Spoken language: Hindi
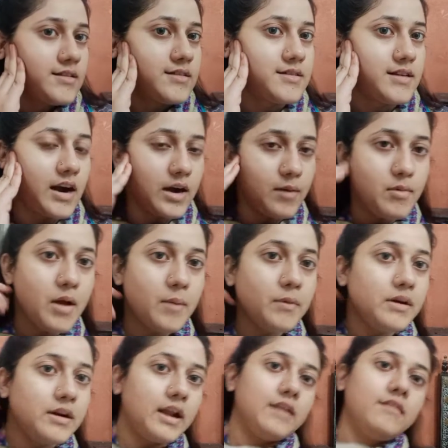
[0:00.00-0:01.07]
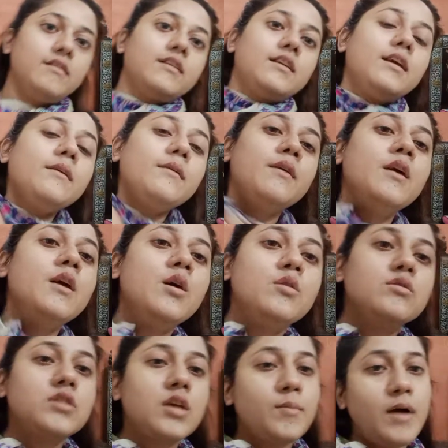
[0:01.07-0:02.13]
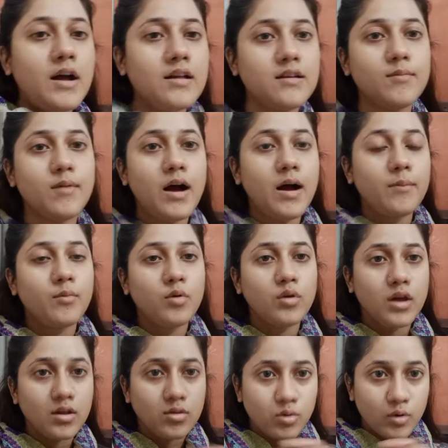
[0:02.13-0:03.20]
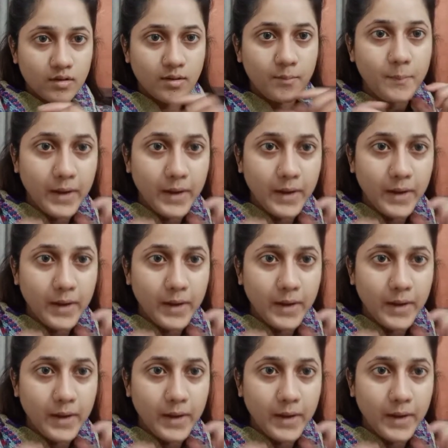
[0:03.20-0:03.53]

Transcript: स्टार्ट में आपने टेन रखना है उसके बाद जब आपको ये थोड़ा सा